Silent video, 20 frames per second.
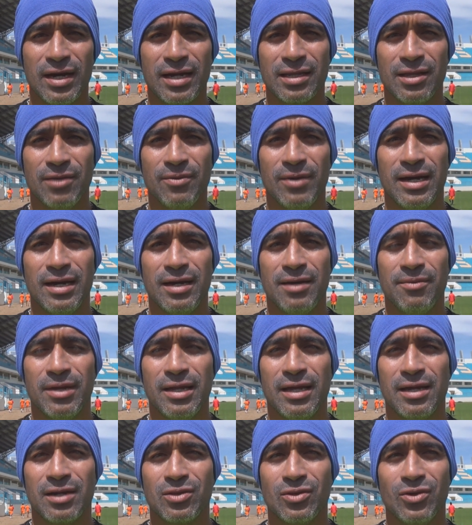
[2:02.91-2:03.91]
Darte va,
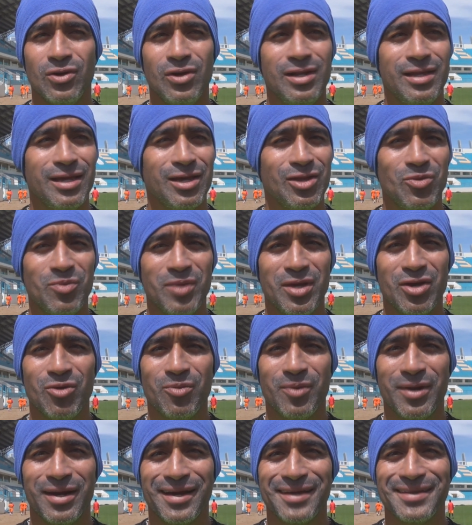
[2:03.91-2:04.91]
va a dar todo el día
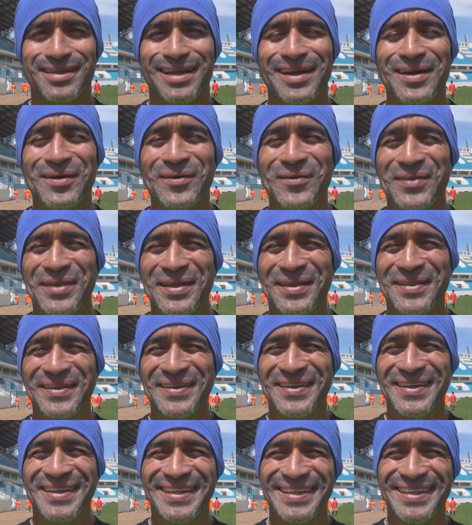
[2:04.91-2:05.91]
domingo para que salgan contentos.